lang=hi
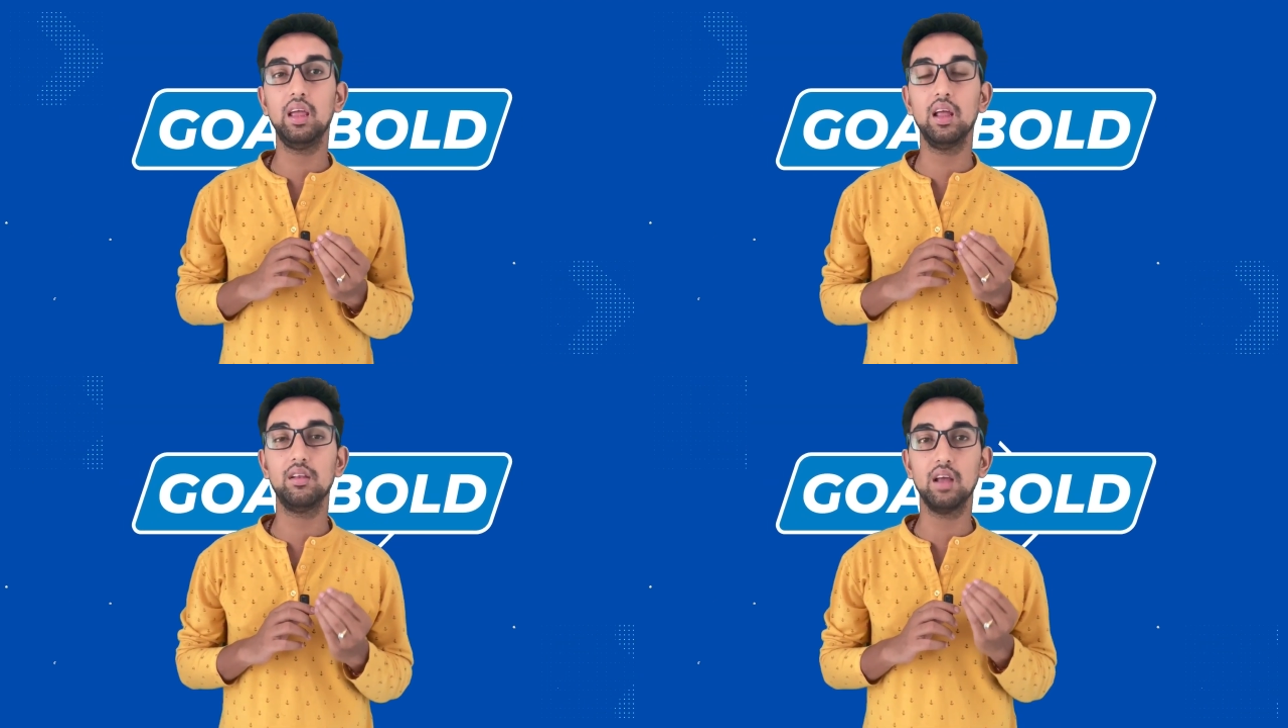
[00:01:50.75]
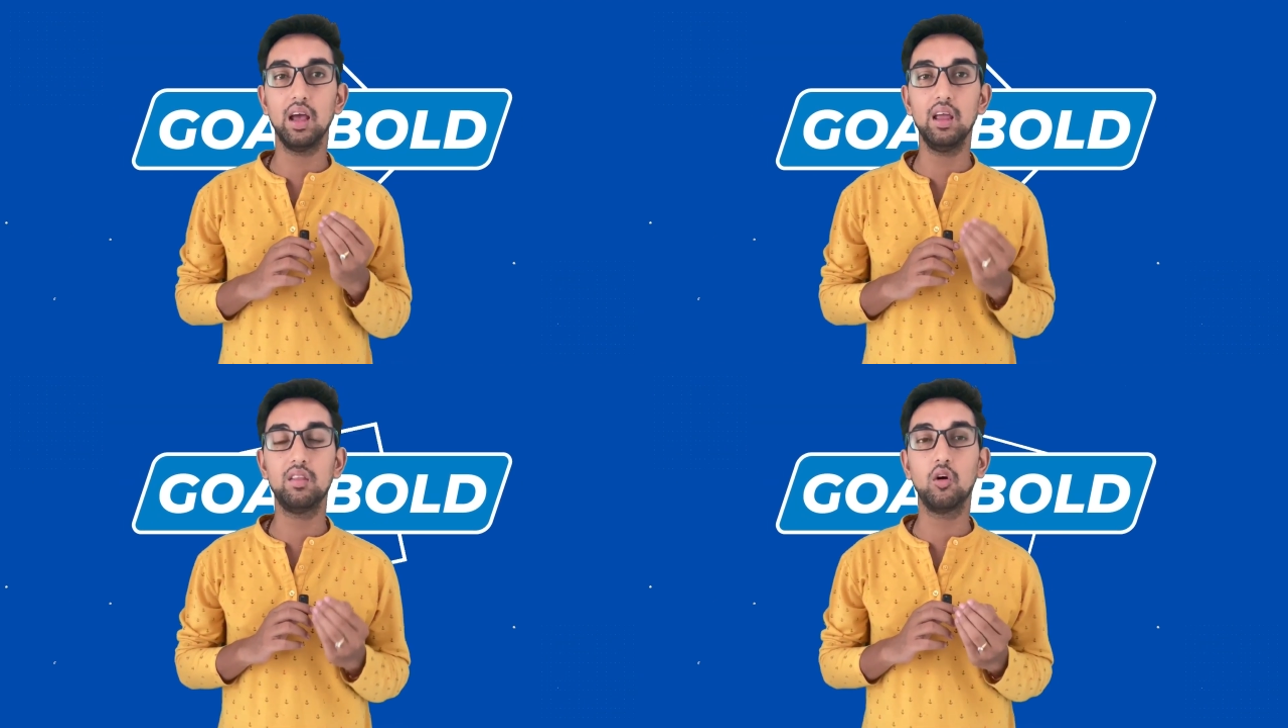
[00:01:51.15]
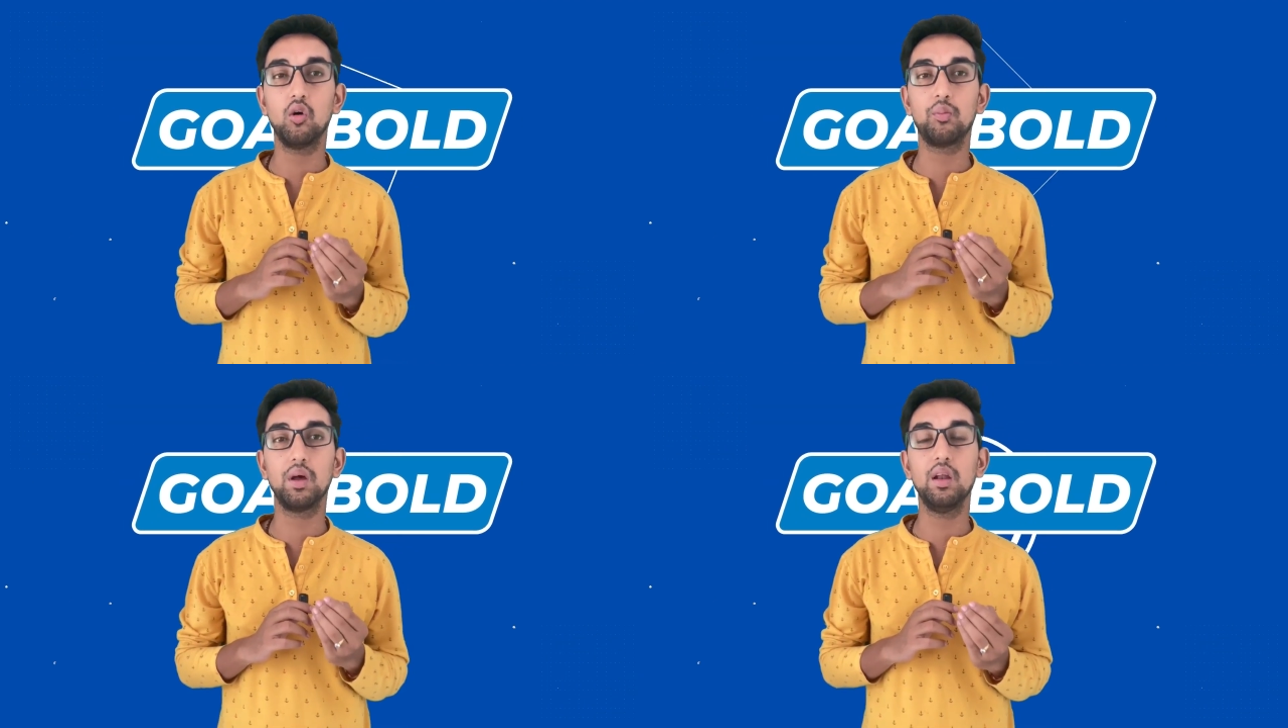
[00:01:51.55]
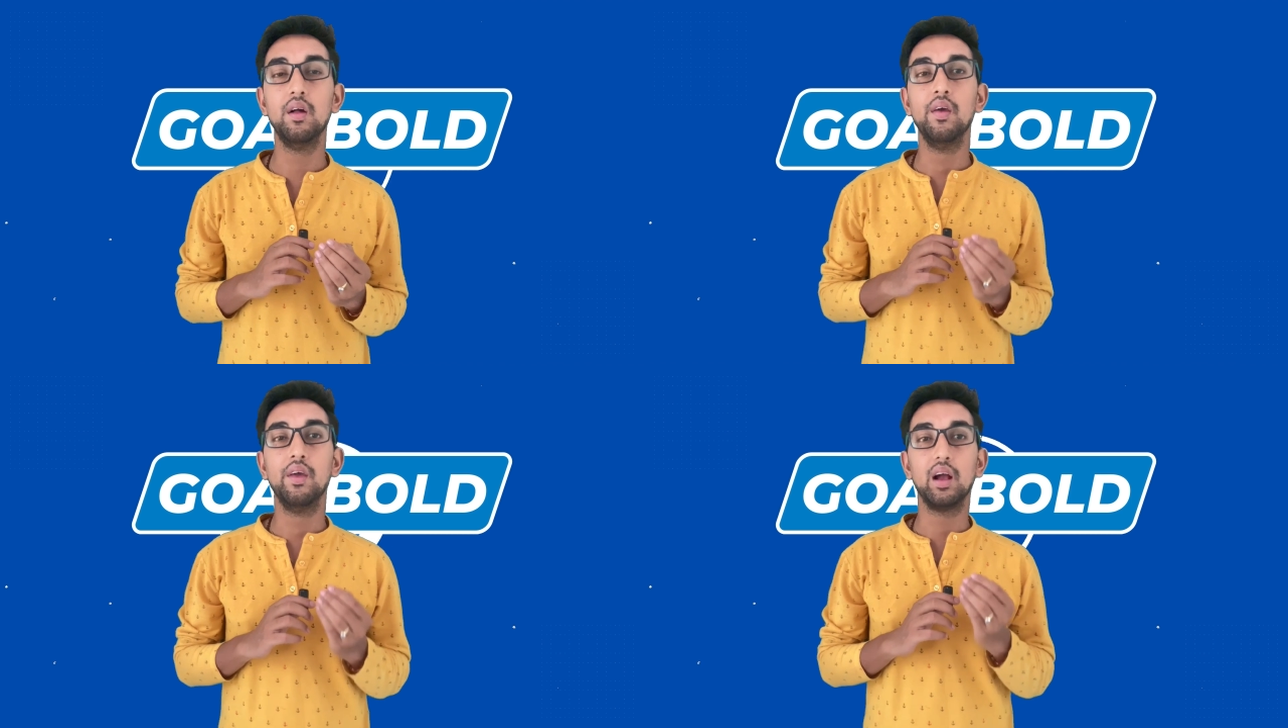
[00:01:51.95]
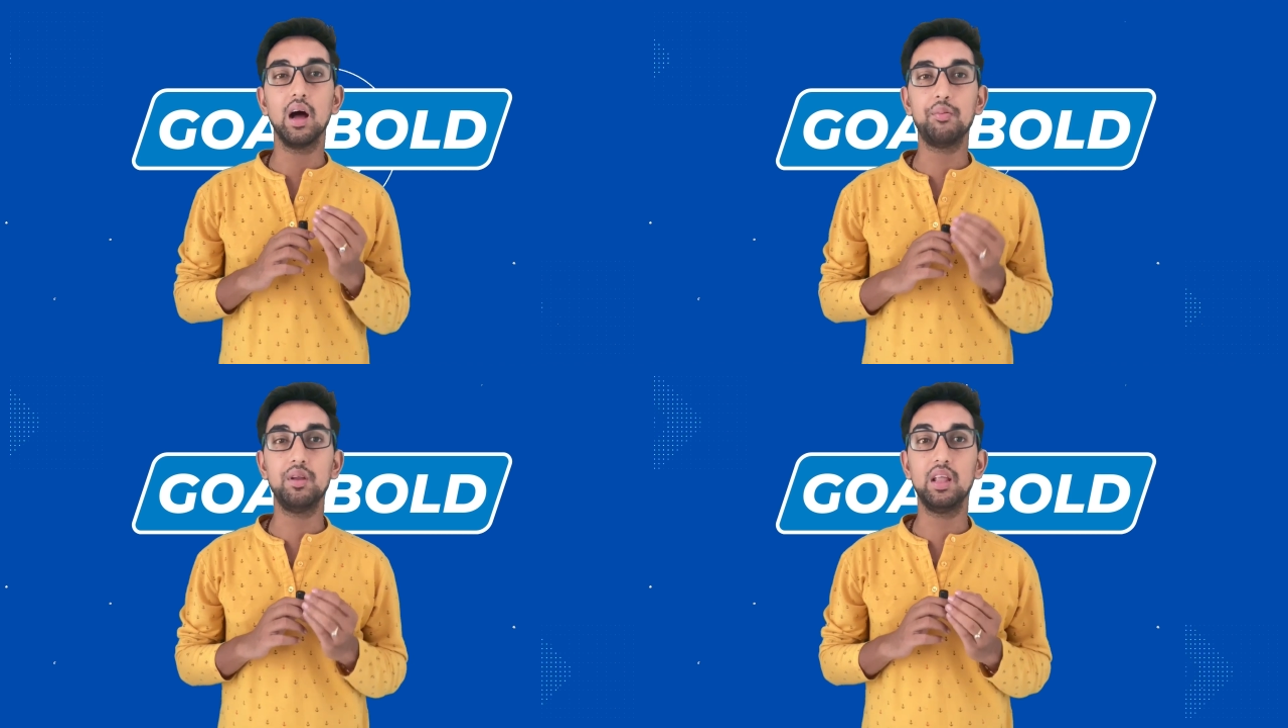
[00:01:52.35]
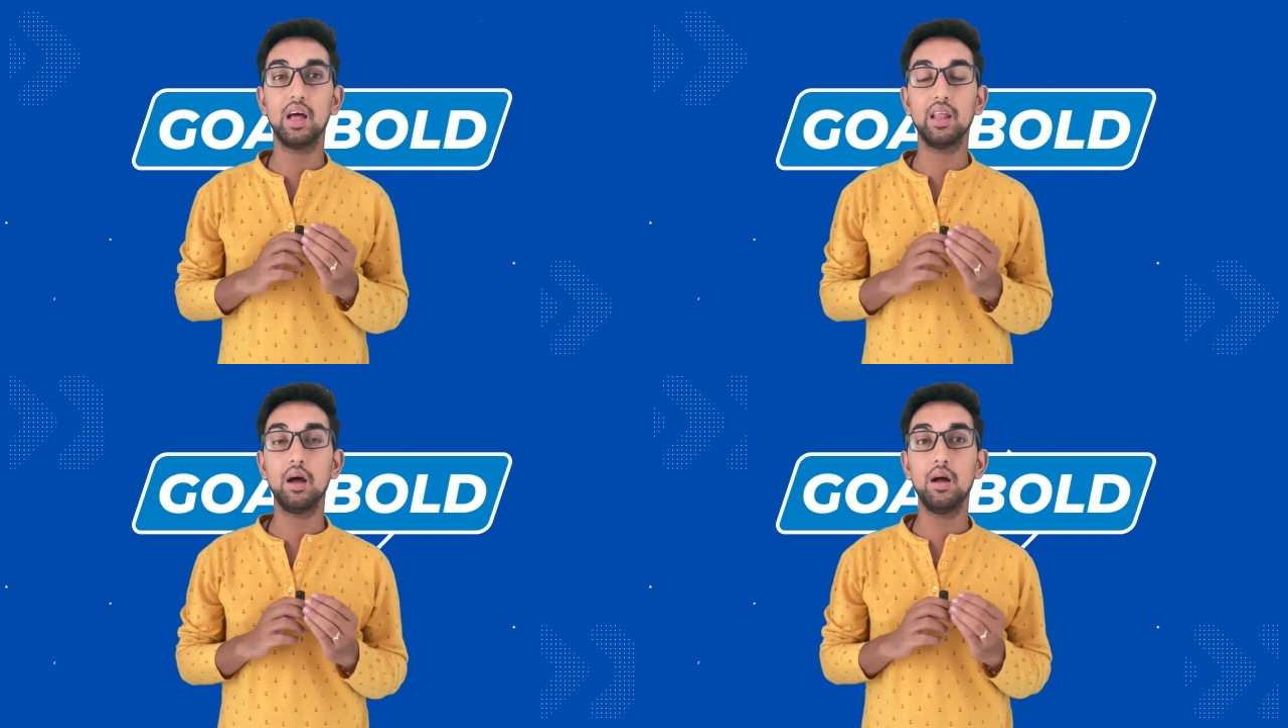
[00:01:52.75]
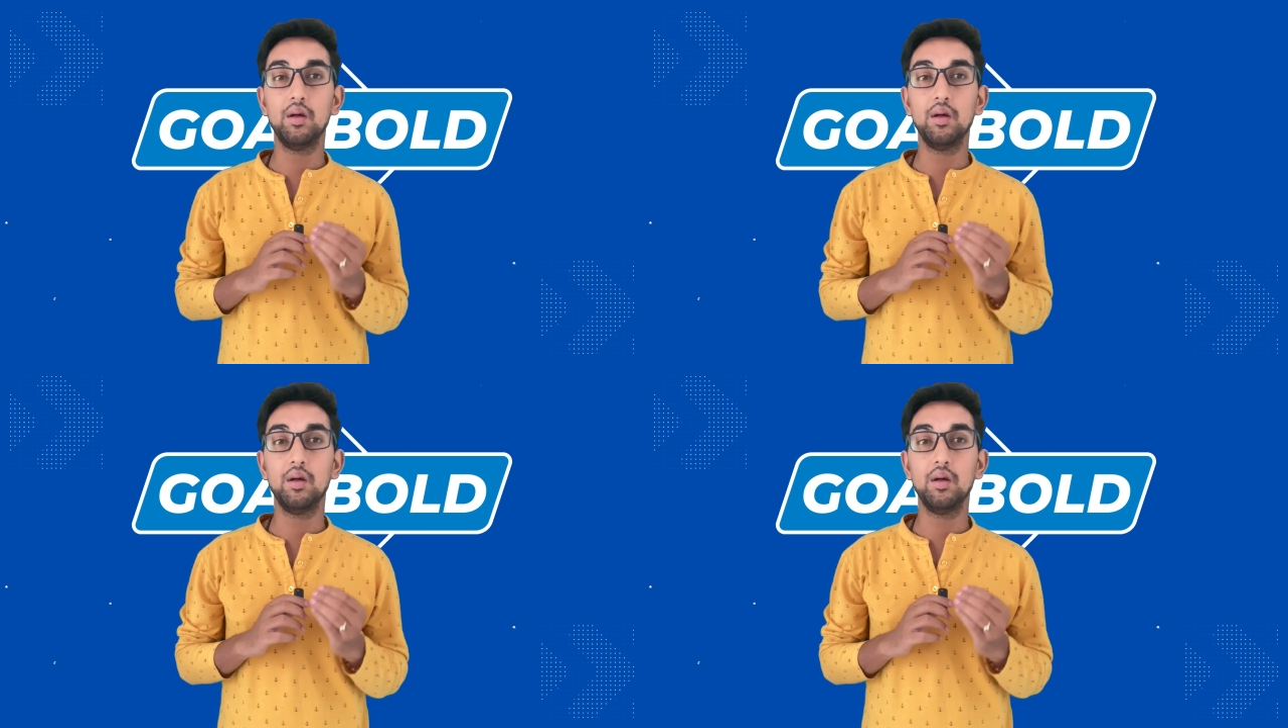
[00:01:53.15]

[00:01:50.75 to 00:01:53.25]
ये जाहिर तौर पर काफ़ी ज़्यादा